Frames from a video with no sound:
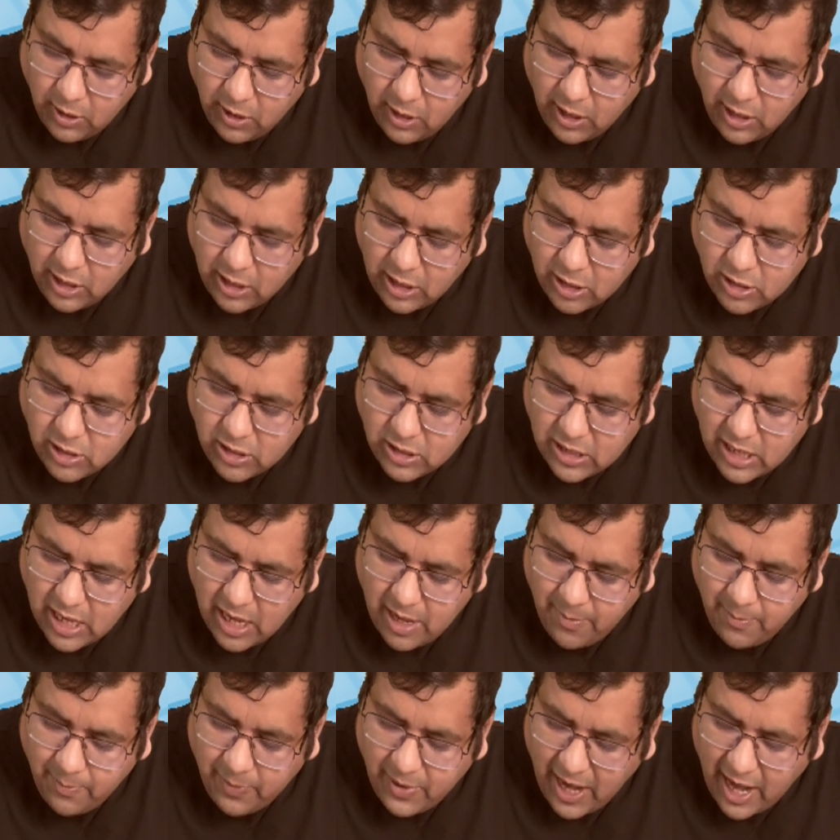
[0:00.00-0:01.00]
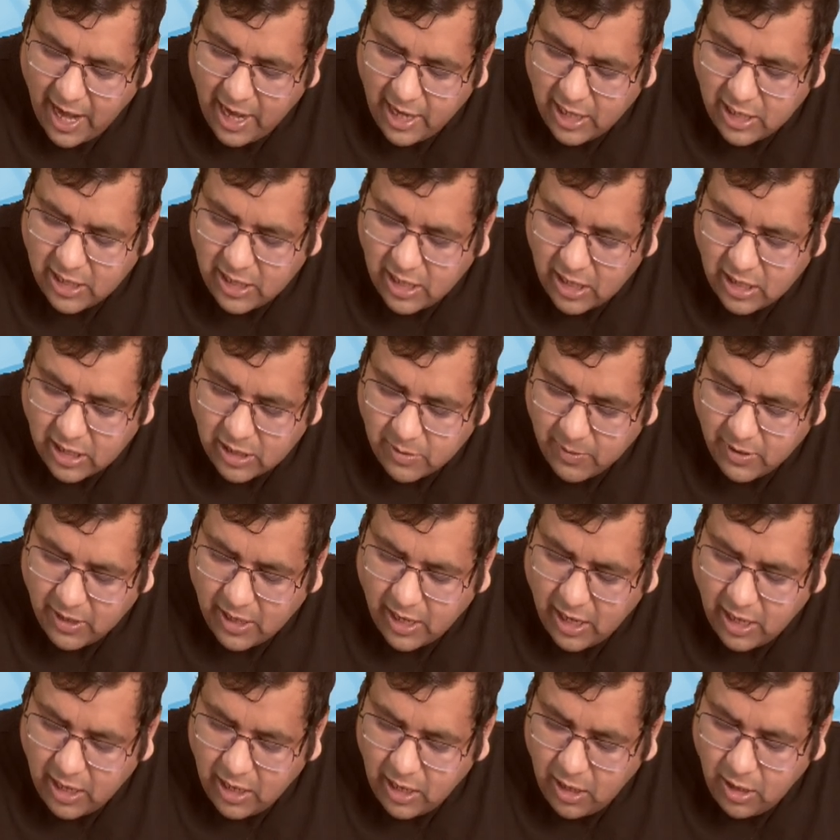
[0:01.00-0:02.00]
ठीक है जी सेम प्रायोरिटी सर इसमें
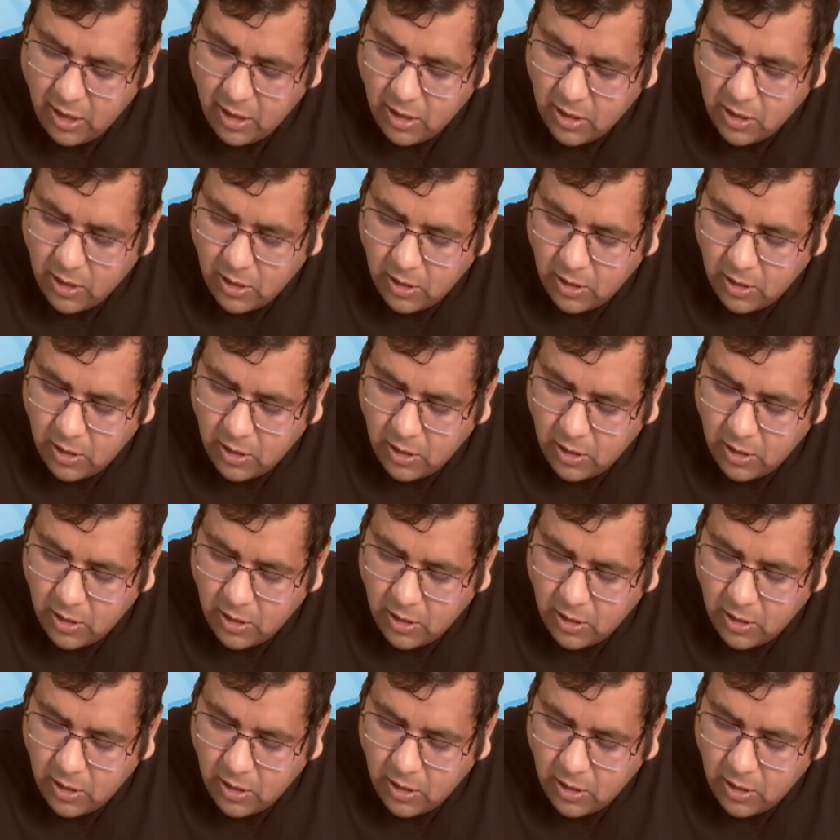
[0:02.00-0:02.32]
रहेगी